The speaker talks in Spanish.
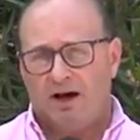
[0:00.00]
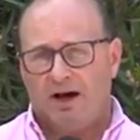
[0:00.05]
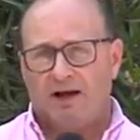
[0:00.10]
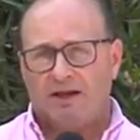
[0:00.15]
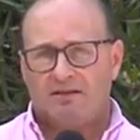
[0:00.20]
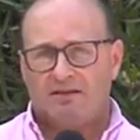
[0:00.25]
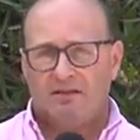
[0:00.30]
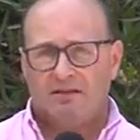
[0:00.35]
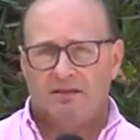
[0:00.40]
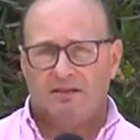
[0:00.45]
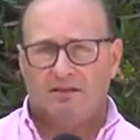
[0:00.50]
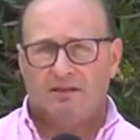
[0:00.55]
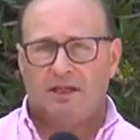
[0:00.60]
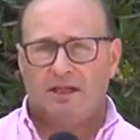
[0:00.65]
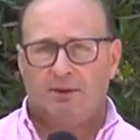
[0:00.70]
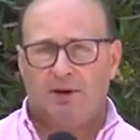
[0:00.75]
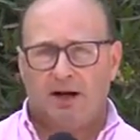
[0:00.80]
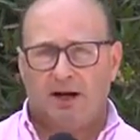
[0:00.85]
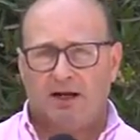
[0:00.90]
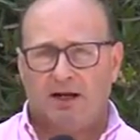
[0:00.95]
Así se
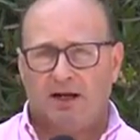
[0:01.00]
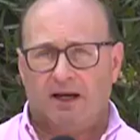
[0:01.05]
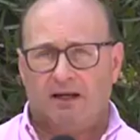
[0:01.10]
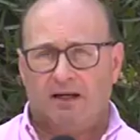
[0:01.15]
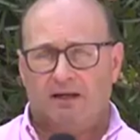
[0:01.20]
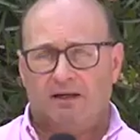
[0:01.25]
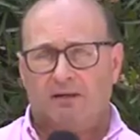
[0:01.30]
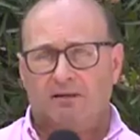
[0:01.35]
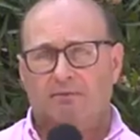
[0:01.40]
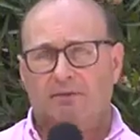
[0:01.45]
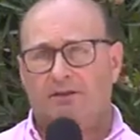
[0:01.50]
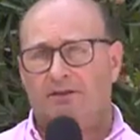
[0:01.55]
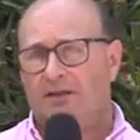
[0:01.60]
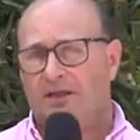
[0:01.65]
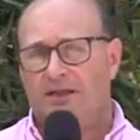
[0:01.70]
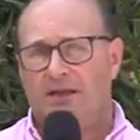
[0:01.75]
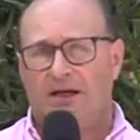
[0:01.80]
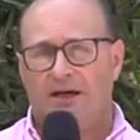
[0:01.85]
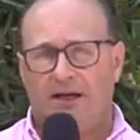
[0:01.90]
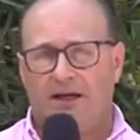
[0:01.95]
trabaja en
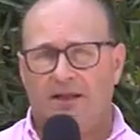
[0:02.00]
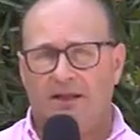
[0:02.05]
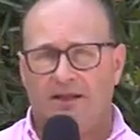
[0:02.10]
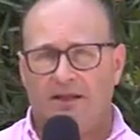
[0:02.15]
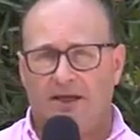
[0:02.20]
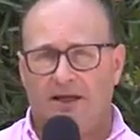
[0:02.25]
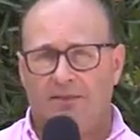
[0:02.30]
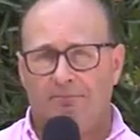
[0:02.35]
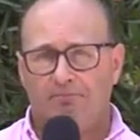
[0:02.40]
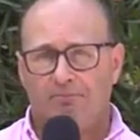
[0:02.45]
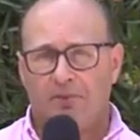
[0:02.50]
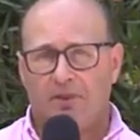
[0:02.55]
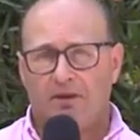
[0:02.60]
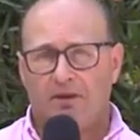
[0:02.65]
materia ganadera.